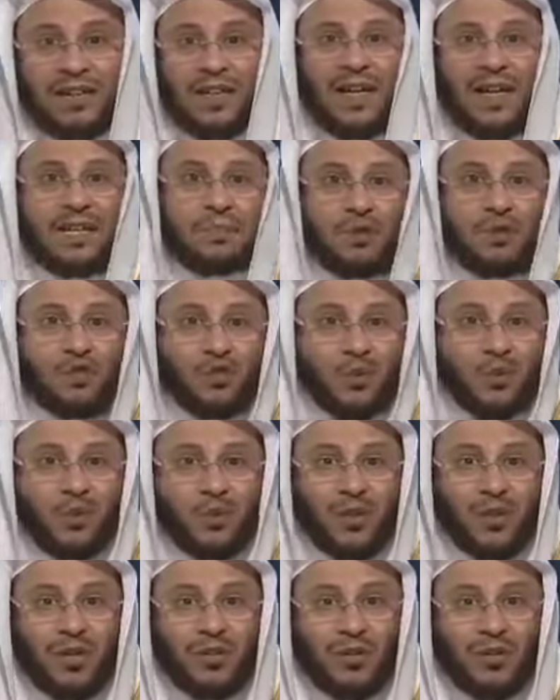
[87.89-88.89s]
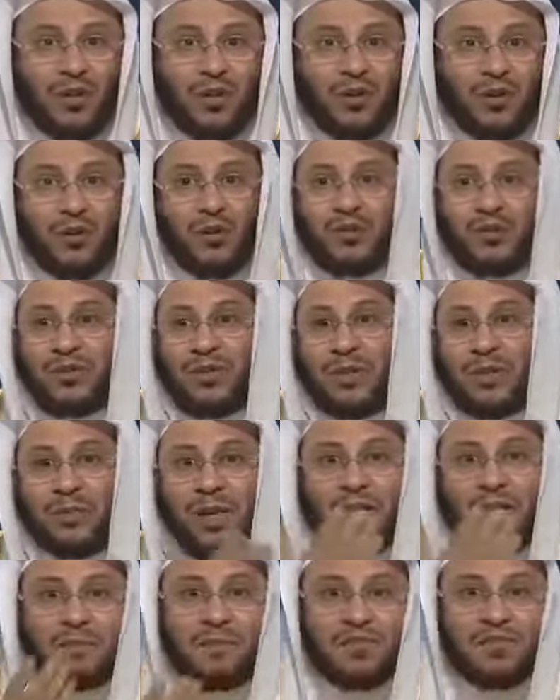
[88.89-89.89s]
كان مجنونا عد
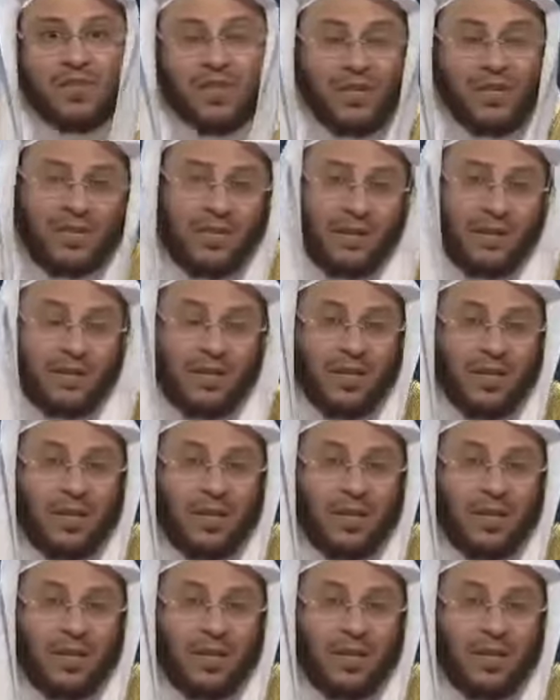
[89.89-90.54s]
مع المجانين